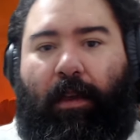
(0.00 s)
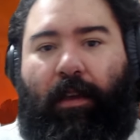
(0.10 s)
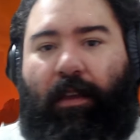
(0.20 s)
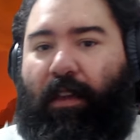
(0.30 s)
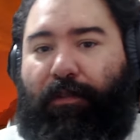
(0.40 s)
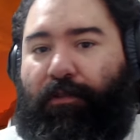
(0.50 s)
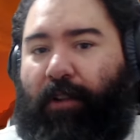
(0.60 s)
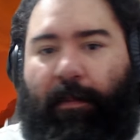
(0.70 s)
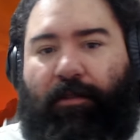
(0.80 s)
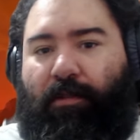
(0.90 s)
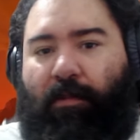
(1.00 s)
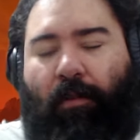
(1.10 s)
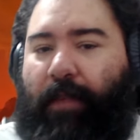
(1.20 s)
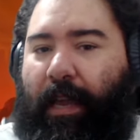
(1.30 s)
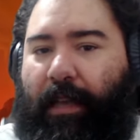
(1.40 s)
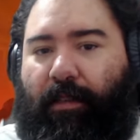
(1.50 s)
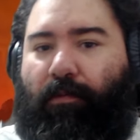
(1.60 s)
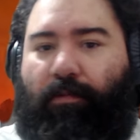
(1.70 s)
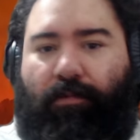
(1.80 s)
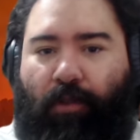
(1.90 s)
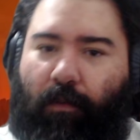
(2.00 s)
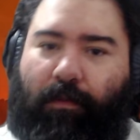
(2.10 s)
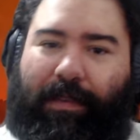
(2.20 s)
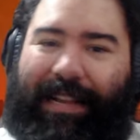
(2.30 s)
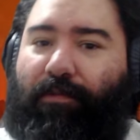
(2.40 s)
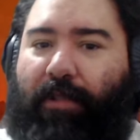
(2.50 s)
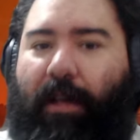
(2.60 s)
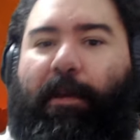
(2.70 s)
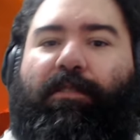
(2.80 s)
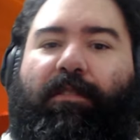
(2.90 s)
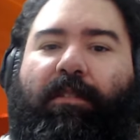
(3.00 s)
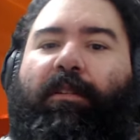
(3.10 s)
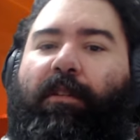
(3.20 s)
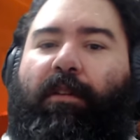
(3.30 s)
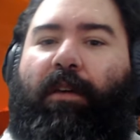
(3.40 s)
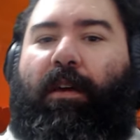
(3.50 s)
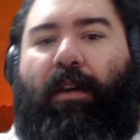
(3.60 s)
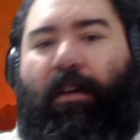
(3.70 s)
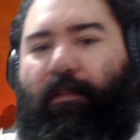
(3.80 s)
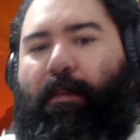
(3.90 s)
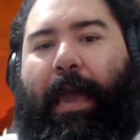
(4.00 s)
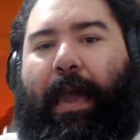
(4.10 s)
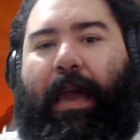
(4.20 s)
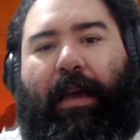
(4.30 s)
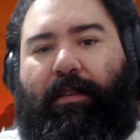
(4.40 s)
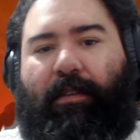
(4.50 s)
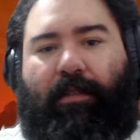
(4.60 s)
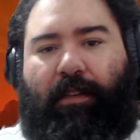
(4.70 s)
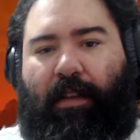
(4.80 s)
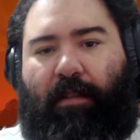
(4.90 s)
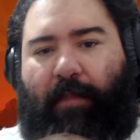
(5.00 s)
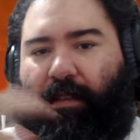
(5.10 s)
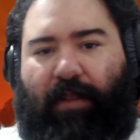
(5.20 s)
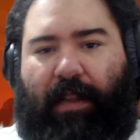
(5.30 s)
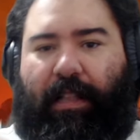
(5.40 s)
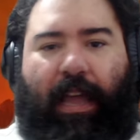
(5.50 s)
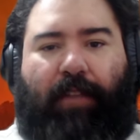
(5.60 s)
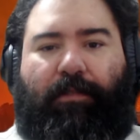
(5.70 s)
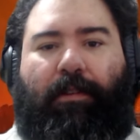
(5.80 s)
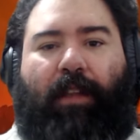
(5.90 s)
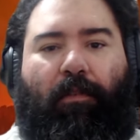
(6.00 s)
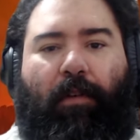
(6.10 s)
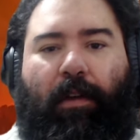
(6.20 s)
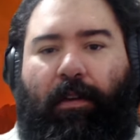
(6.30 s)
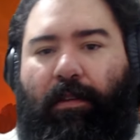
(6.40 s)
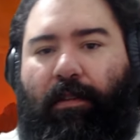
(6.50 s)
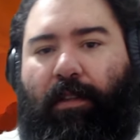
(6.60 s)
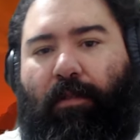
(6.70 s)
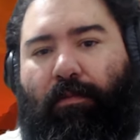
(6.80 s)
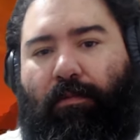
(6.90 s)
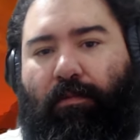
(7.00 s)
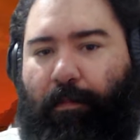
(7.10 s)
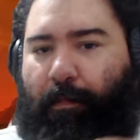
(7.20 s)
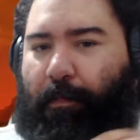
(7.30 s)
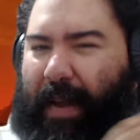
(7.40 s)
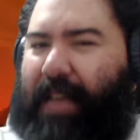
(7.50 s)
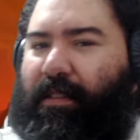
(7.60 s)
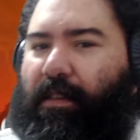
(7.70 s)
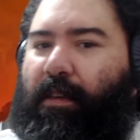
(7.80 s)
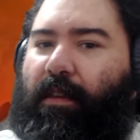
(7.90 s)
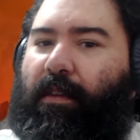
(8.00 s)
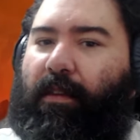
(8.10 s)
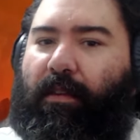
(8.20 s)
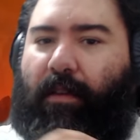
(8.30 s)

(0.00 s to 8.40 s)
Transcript: Em videogame isso não acontece, eu jogo tranquilamente é, FPS, seja ele mais frenético e tal. Então, parece que